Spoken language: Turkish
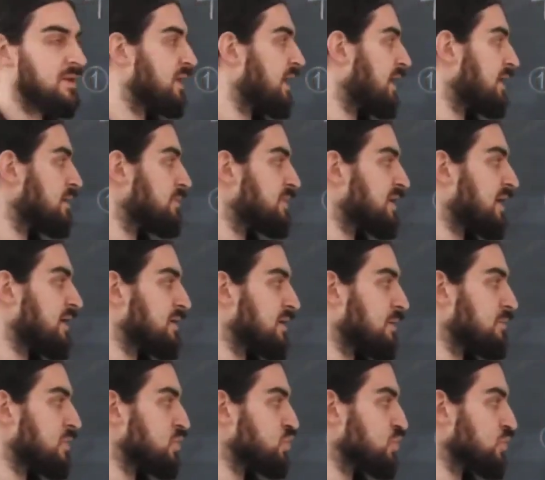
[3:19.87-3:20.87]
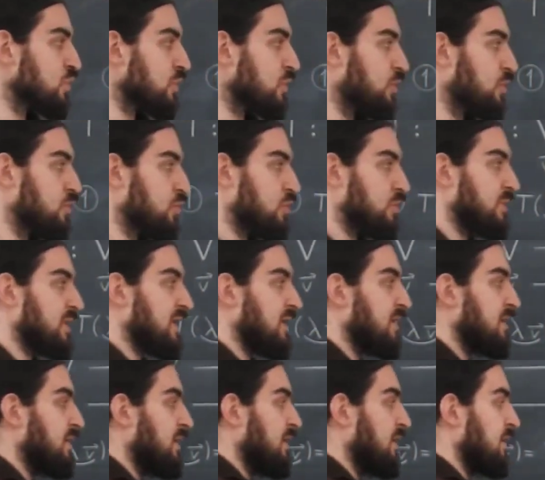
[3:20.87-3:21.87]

Yani bir anlamda şunu söylüyor bize.